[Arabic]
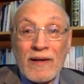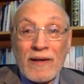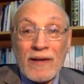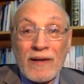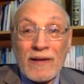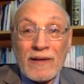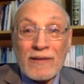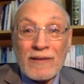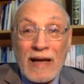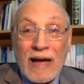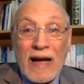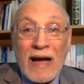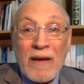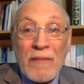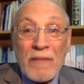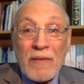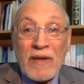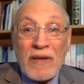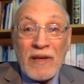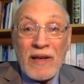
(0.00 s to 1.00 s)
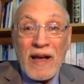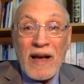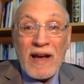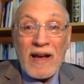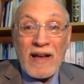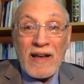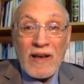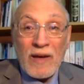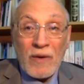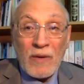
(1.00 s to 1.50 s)
الطعام اللي
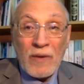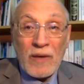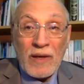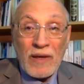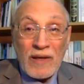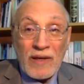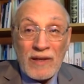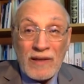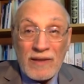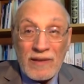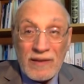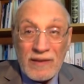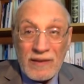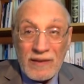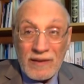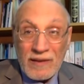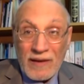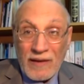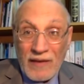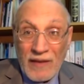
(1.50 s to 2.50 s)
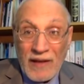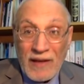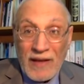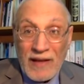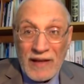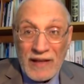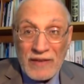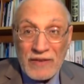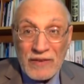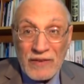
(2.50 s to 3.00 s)
ناكله هو قضايا
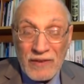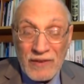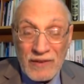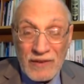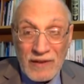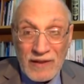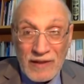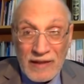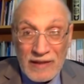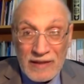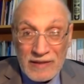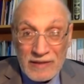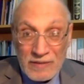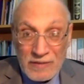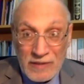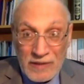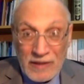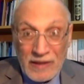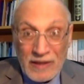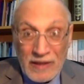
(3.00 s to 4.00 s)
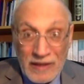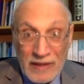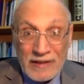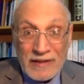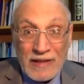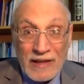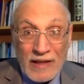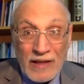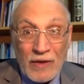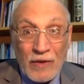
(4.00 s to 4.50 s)
العصر اللي لازم احنا
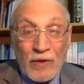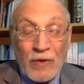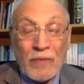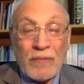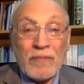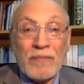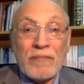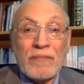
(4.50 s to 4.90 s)
نعدها اليوم